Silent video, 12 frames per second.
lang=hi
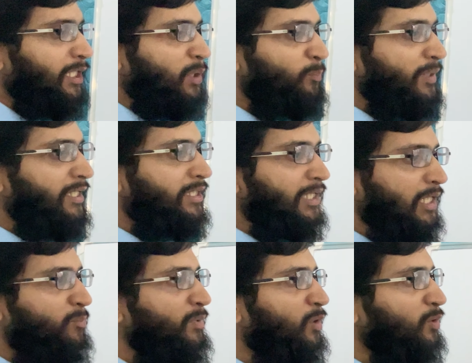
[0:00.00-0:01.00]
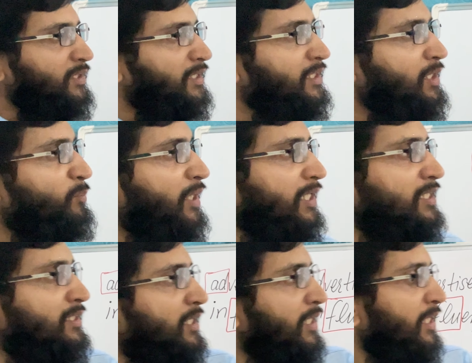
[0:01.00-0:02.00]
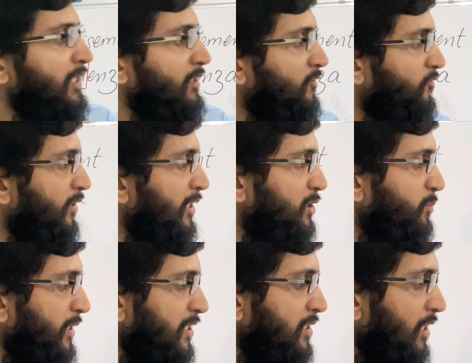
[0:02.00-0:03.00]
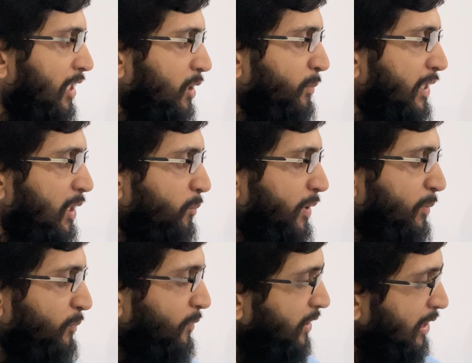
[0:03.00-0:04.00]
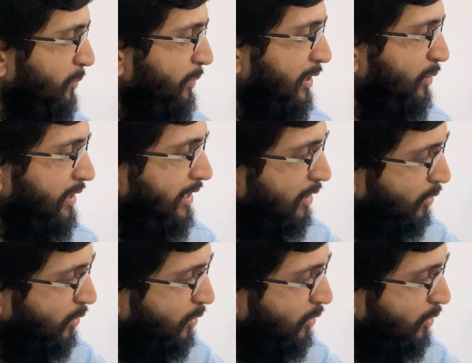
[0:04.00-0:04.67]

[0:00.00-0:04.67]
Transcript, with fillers: क्लिपिंग कहीं भी हो सकती है बाकी सारे वर्ड्स में स्टार्ट में क्लिपिंग क्लिपिंग हुई है